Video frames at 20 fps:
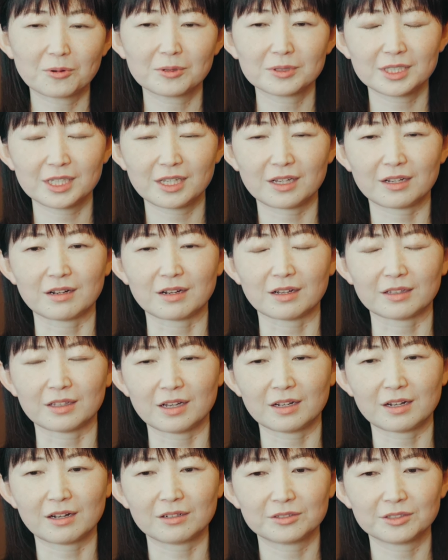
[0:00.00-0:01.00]
校生から
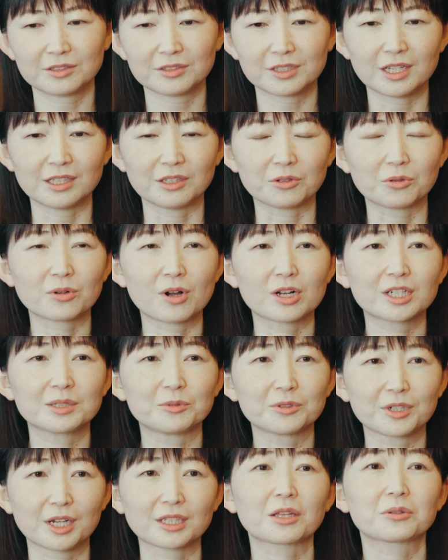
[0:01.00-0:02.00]
大学受験で法学
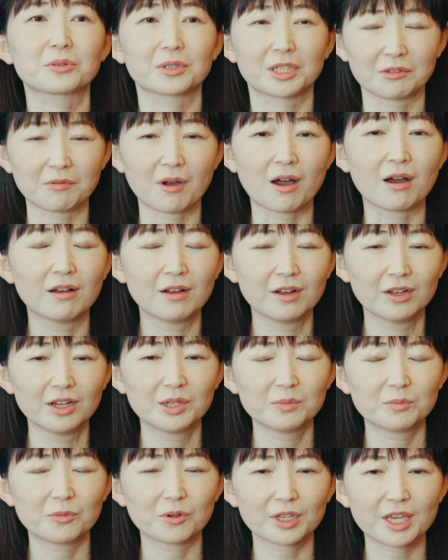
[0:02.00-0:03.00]
部を受けた時は、
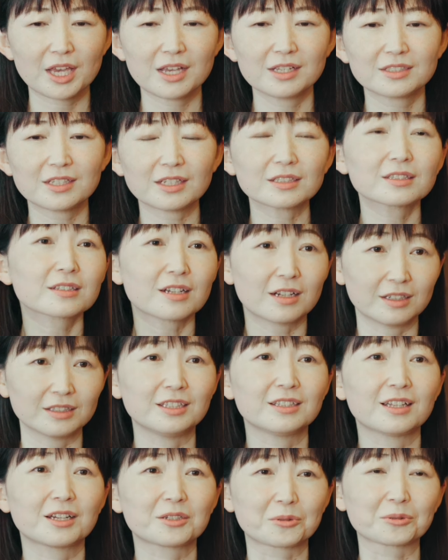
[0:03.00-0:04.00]
検察官
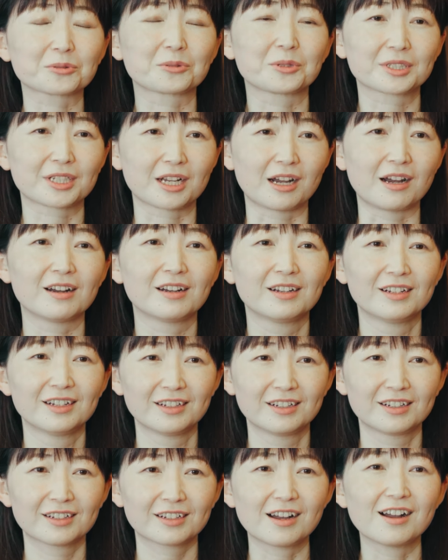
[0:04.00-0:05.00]
になることしか
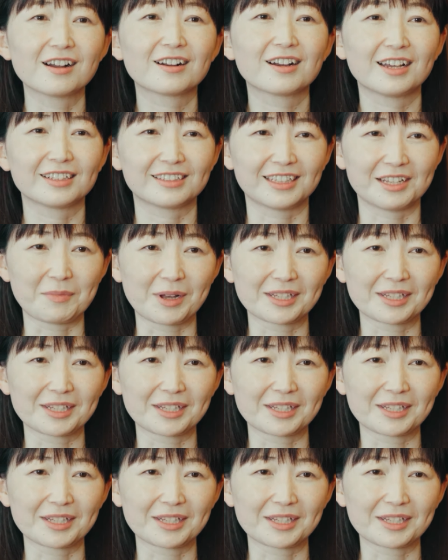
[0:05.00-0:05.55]
考えて